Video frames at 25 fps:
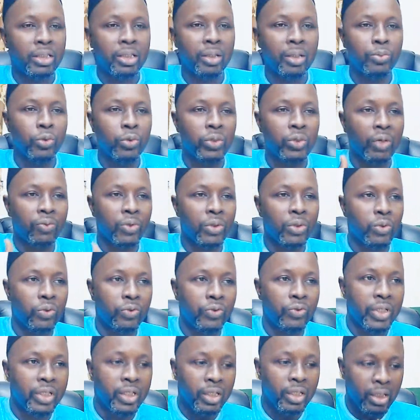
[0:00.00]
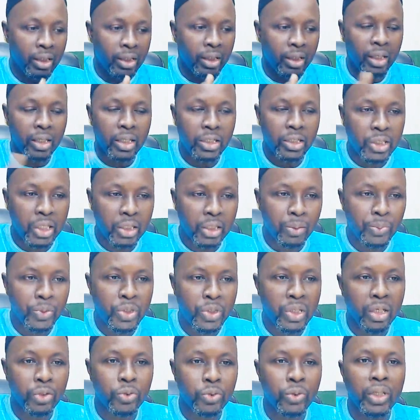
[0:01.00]
nous avons trouvé dans les
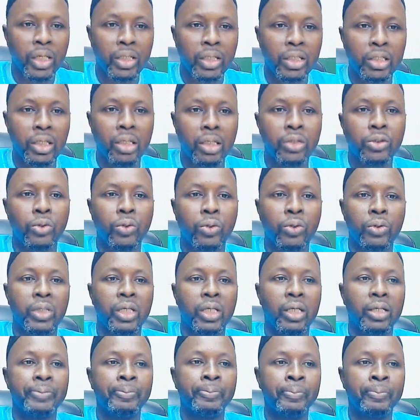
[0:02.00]
administrations, il y a des gens qui ont des,